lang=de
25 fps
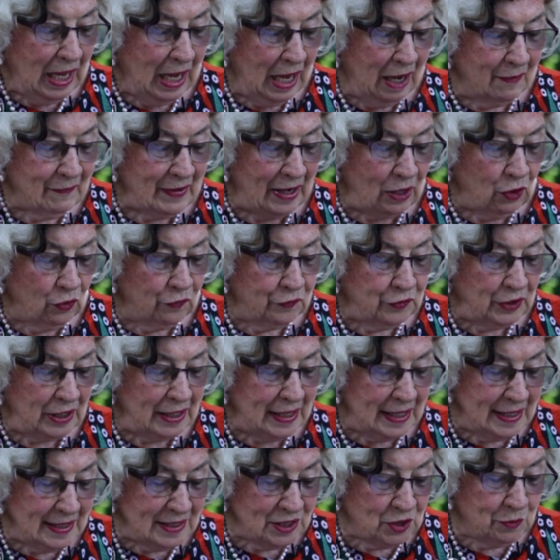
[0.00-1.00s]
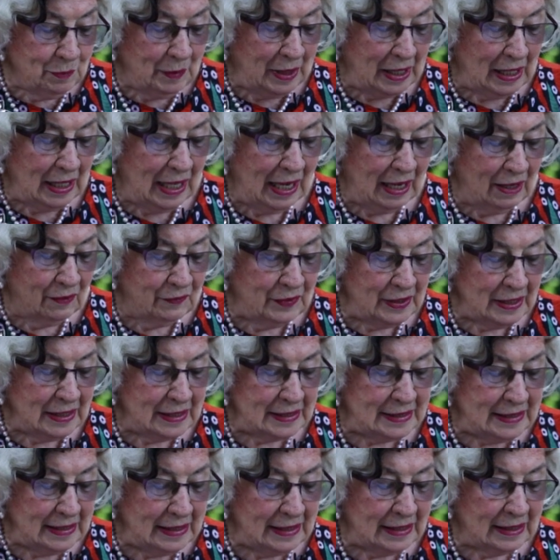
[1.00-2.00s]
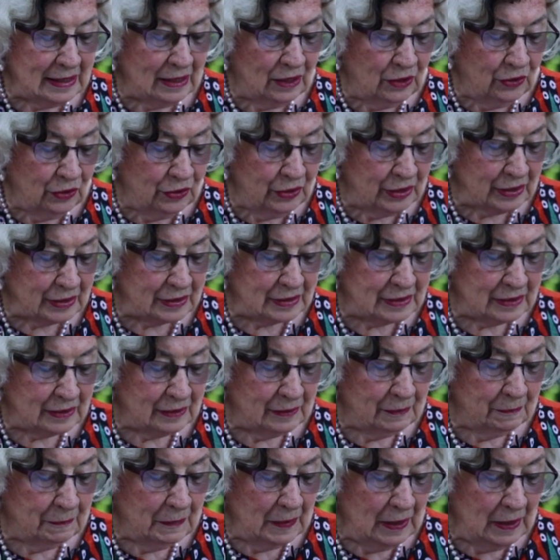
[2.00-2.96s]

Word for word: Aber auch für Ismael habe ich dich erhört.